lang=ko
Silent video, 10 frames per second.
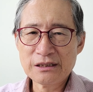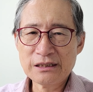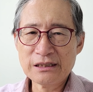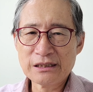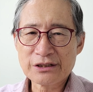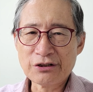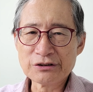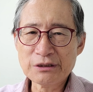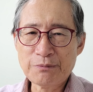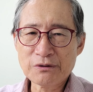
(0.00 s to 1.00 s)
예,
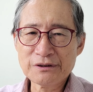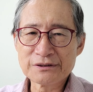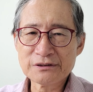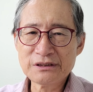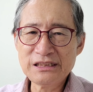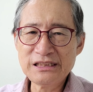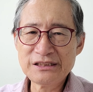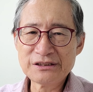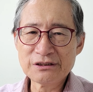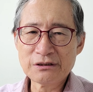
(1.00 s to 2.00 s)
경제포커스
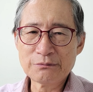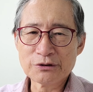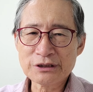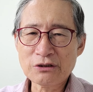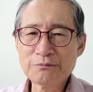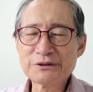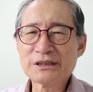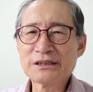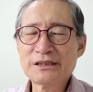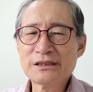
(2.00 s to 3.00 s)
이인열 뭐
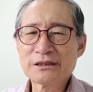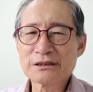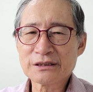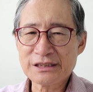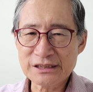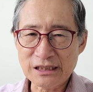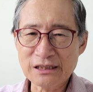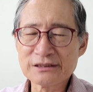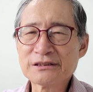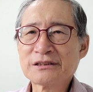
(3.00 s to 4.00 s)
산업부장이
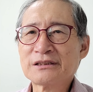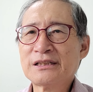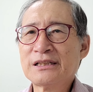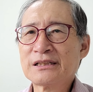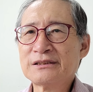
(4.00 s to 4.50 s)
기자가 쓴 예,